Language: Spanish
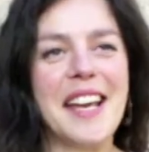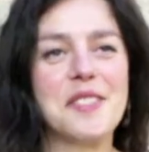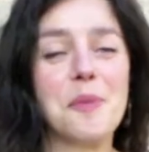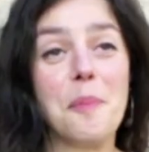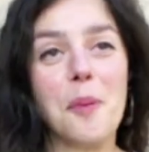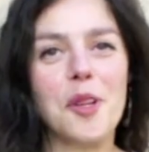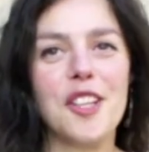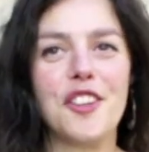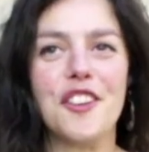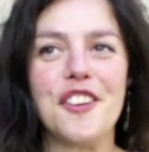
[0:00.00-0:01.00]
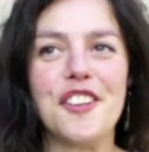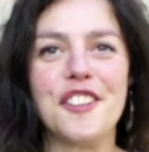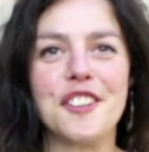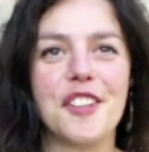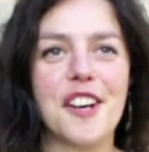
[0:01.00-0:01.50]
es un
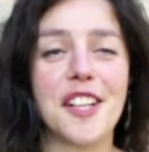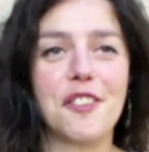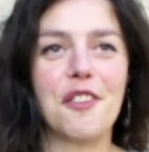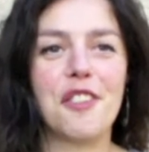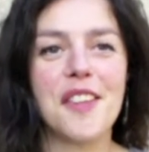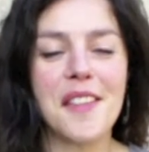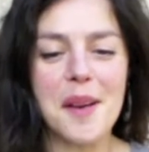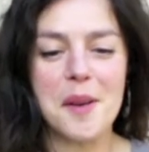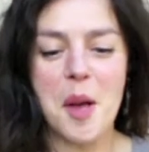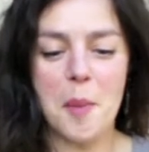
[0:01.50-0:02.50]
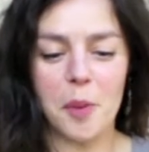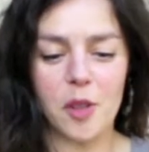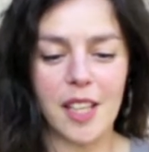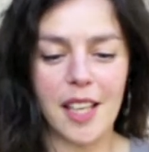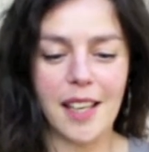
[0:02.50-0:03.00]
poquito retorcida
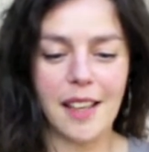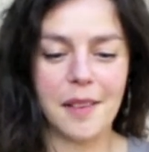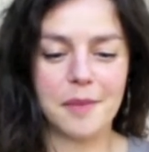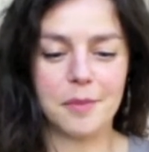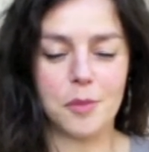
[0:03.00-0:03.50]
porque,